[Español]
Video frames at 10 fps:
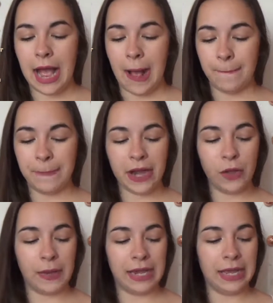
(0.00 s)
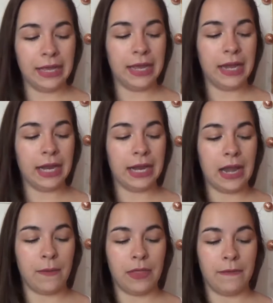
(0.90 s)
Amparo Belenguer,
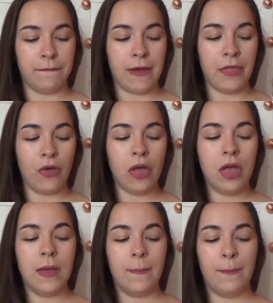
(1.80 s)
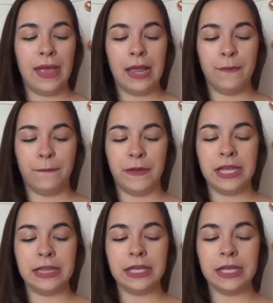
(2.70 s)
Clave de Fado, Bella
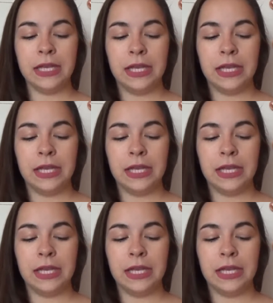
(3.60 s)
Infinity,